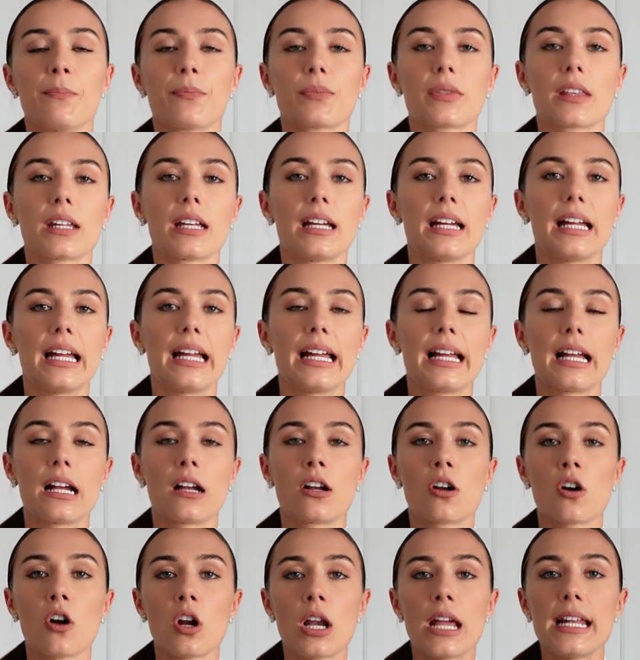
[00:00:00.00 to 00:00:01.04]
Mm, e,
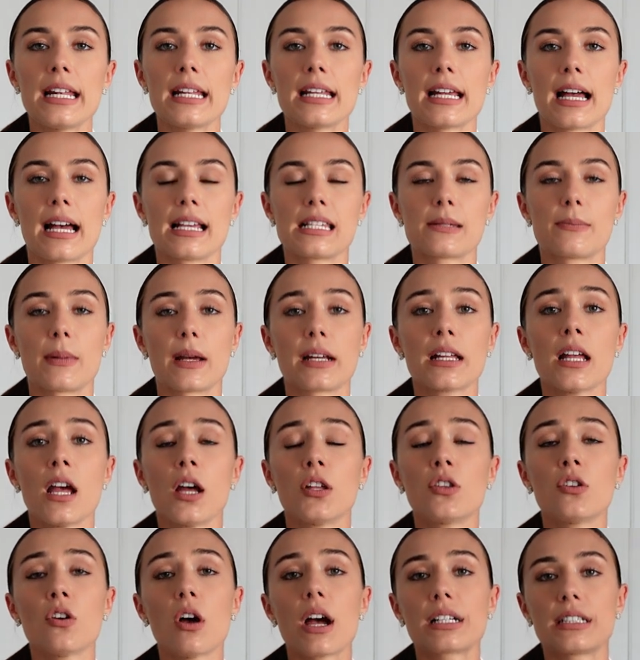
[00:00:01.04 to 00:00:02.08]
kolejny aspekt
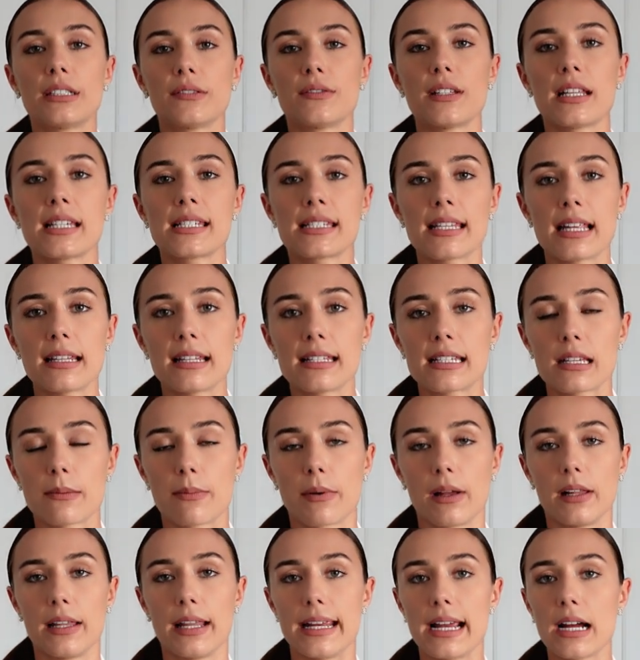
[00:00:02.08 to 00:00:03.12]
to aktywne stany
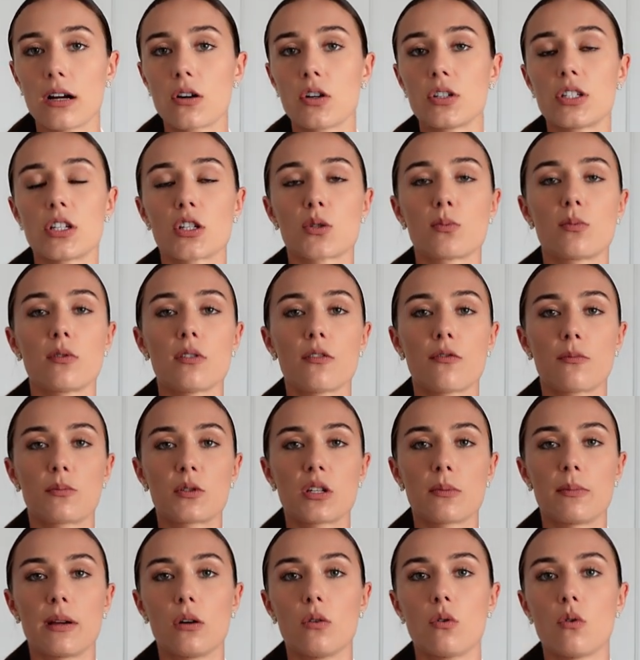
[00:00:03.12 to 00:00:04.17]
zapalne, jak chociażby w
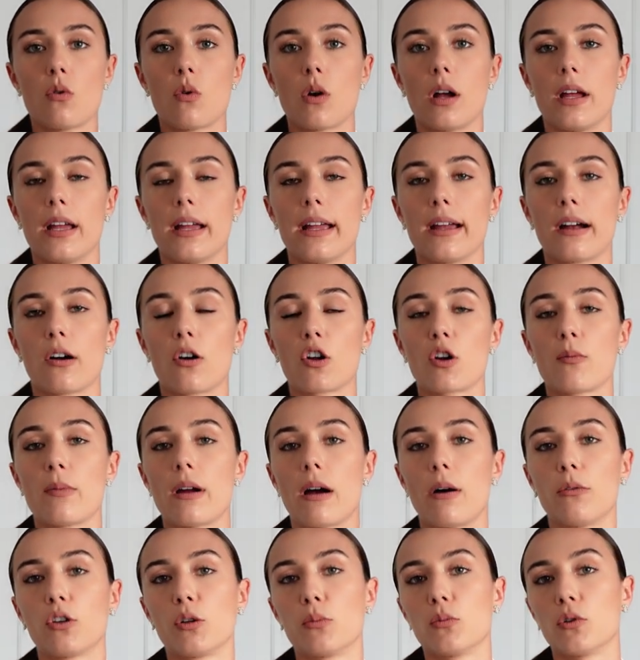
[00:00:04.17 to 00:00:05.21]
przebiegu e, choroby
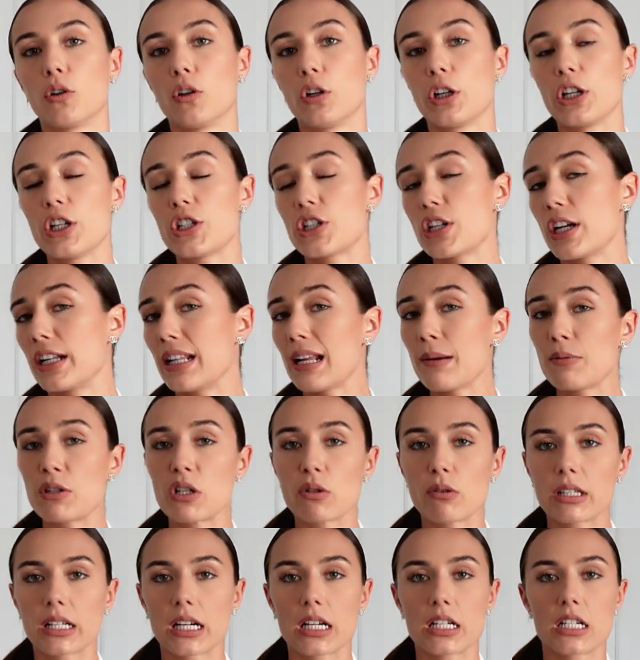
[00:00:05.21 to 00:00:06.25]
autoimmunologicznej, na
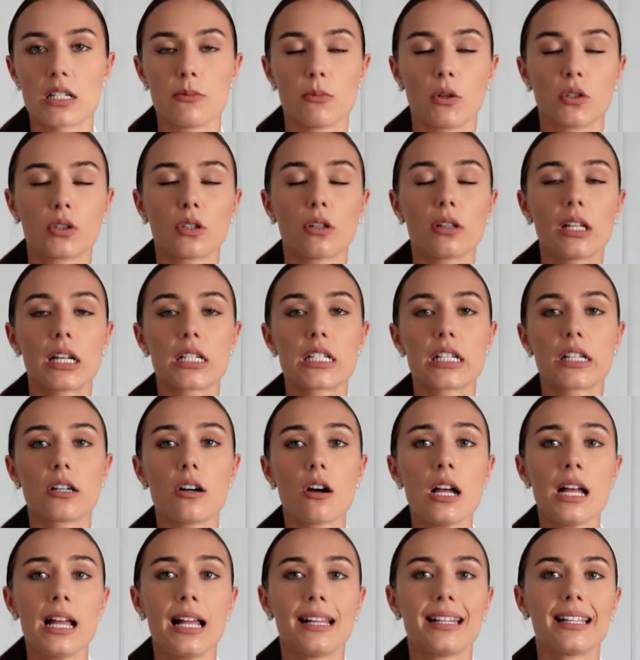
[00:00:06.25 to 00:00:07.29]
przykład Hashimoto.
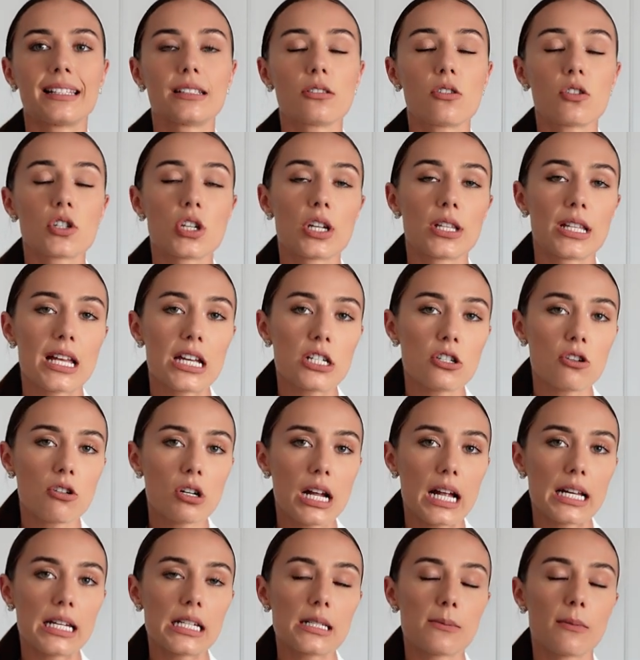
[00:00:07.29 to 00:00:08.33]
Dlaczego? Dlatego, że nasz
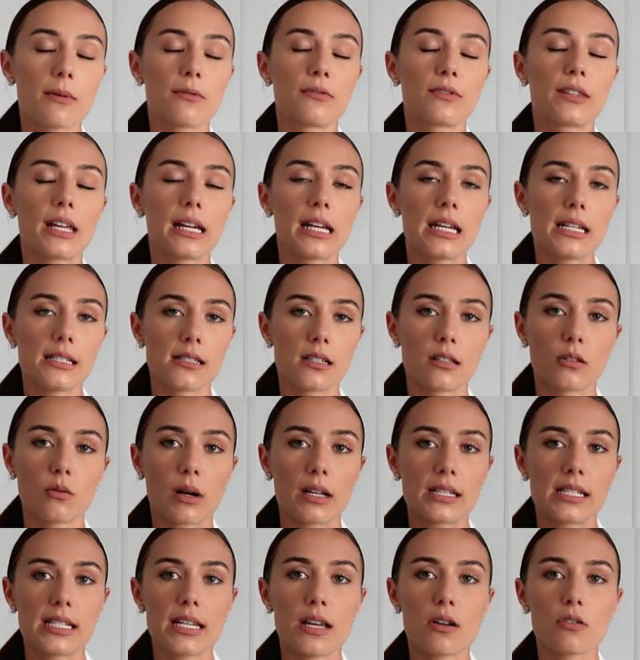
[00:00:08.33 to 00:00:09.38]
organizm w takiej
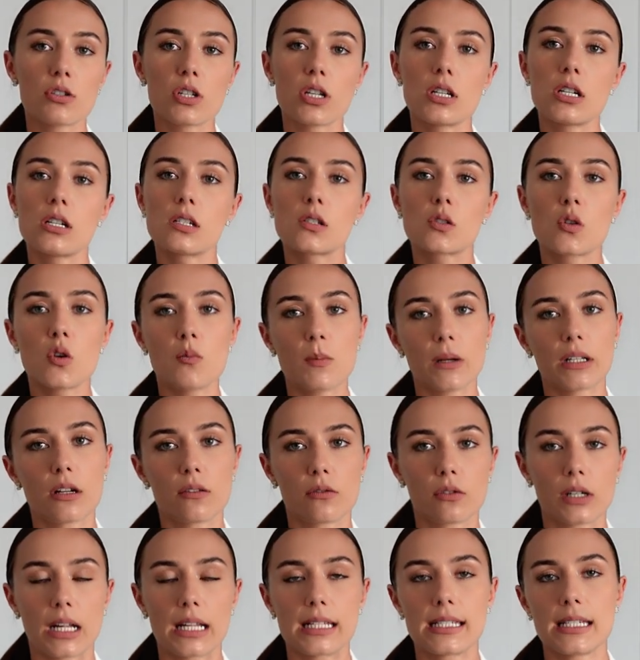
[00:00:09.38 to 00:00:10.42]
sytuacji, on się nie skupia na
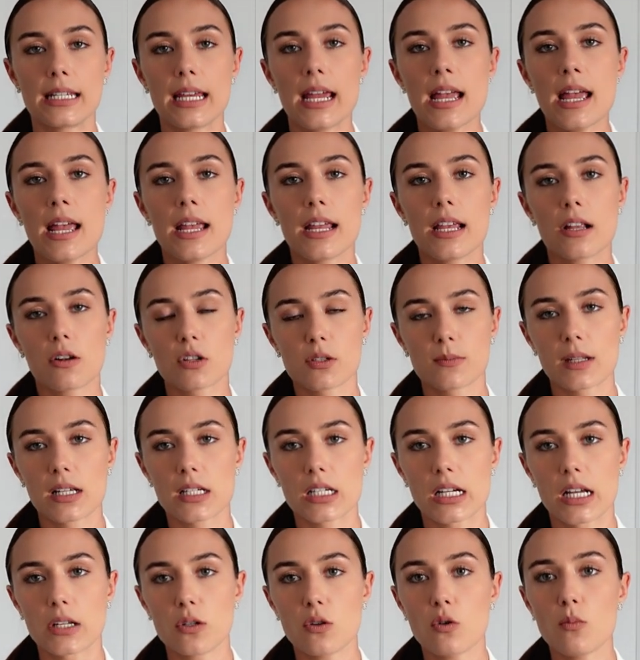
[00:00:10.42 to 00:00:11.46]
owulacji i
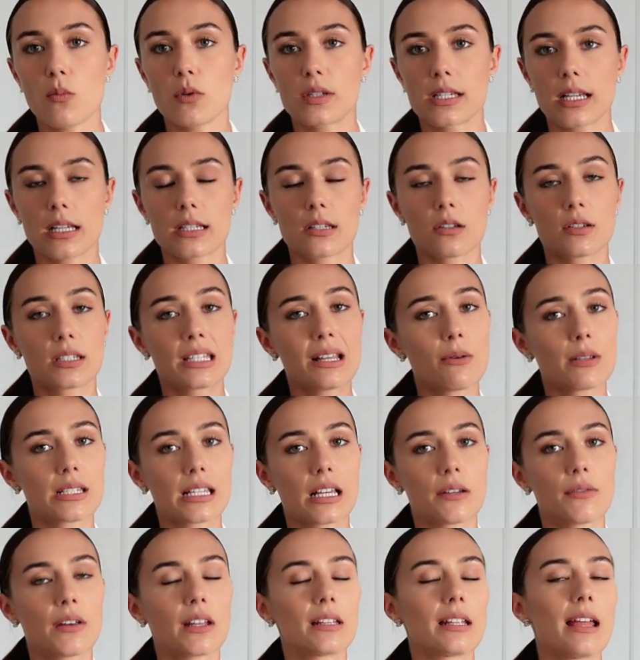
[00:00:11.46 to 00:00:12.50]
rozmnażaniu, bo zostało
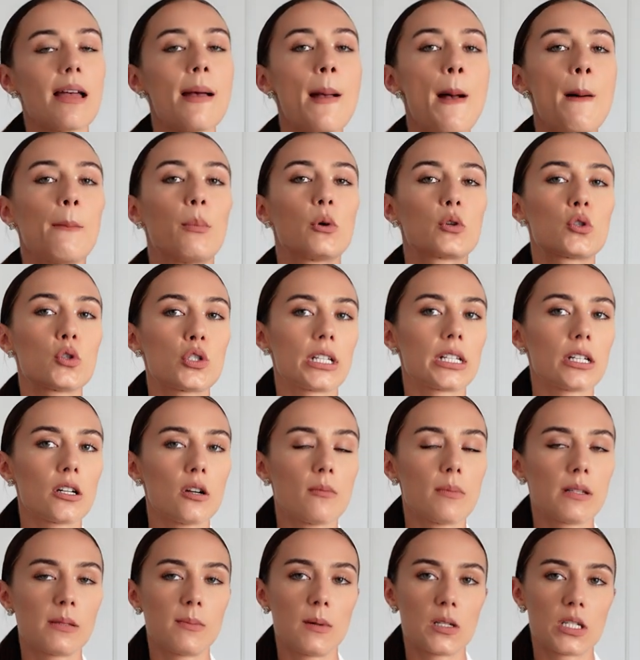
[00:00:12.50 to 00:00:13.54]
zachwiane poczucie
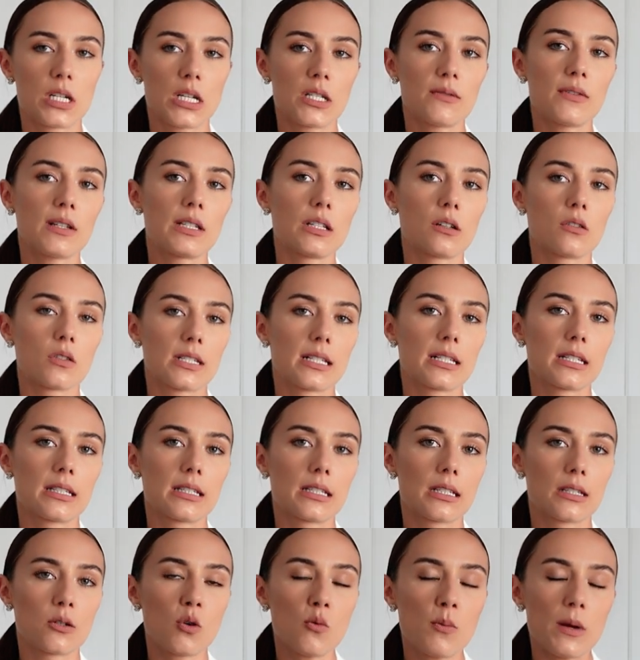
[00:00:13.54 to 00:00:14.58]
tego bezpieczeństwa, tylko
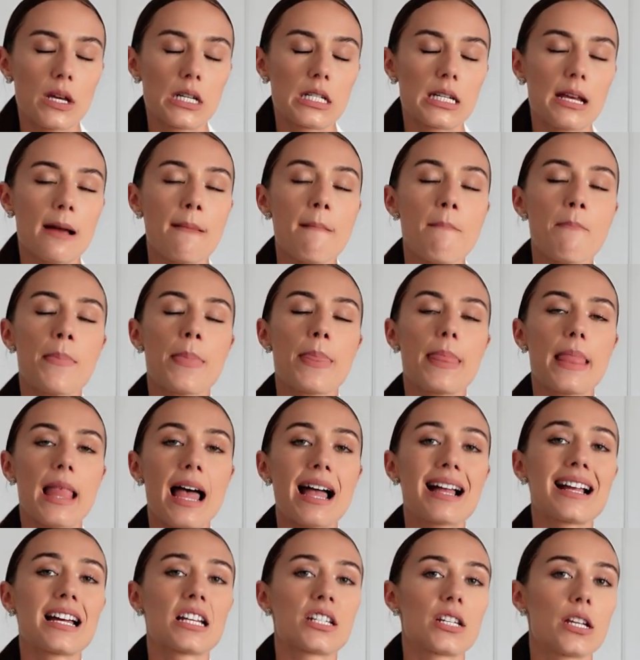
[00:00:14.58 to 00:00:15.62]
skupia się
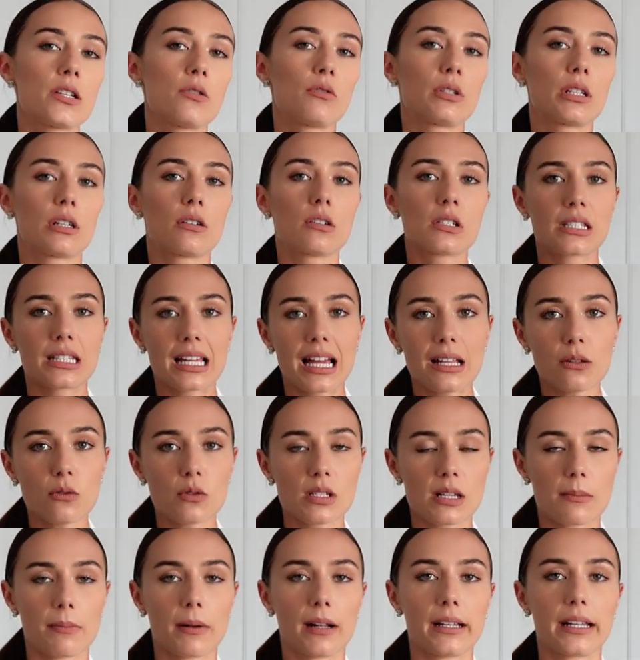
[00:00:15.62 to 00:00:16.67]
na gaszeniu tego stanu
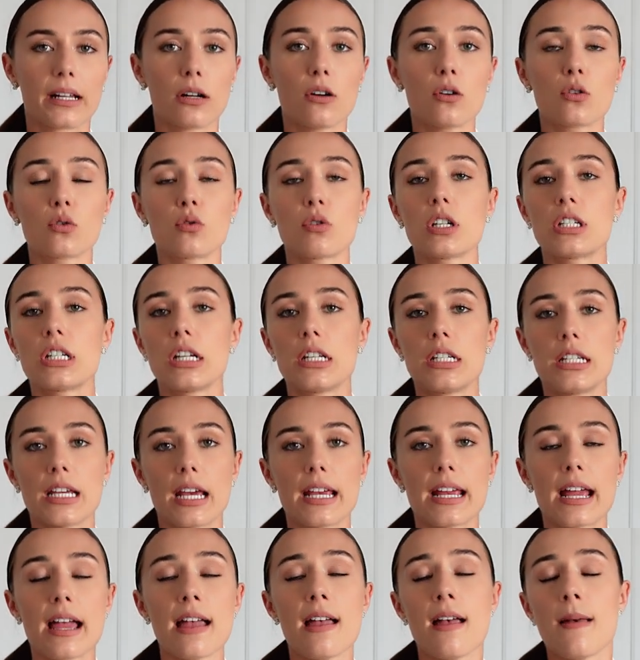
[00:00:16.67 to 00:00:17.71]
zapalnego, zapalnego, się
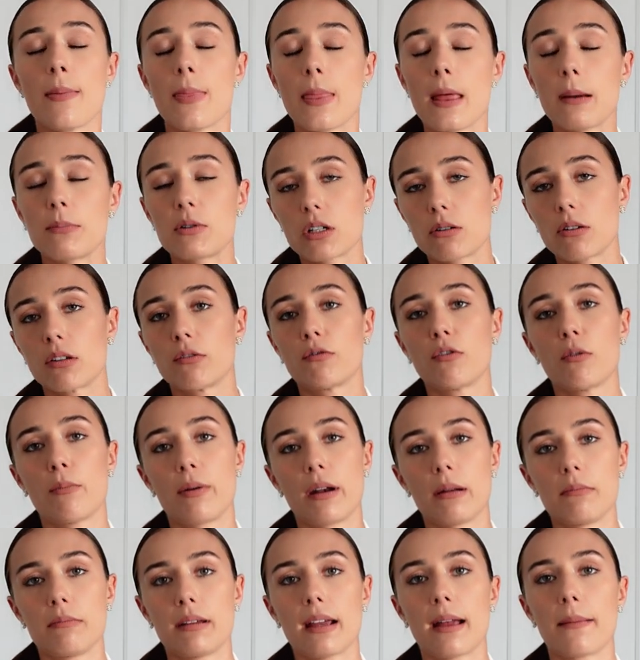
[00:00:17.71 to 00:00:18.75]
dzieje na przykład w
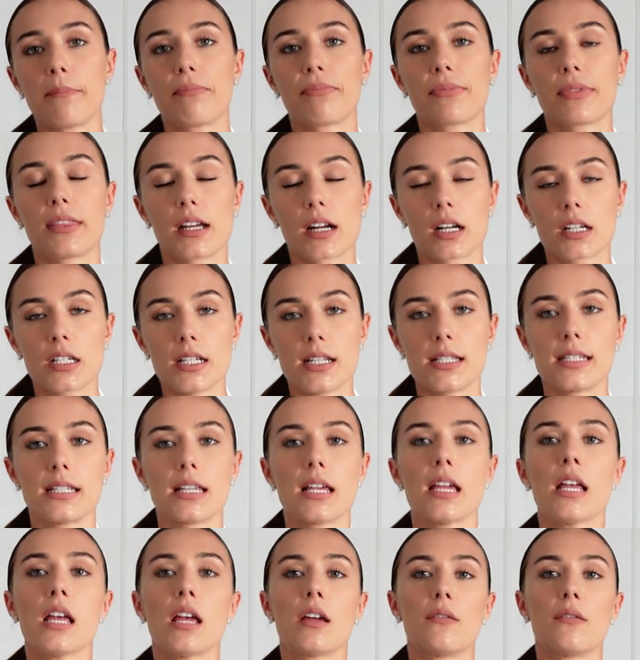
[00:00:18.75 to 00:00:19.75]
obrębie tarczycy.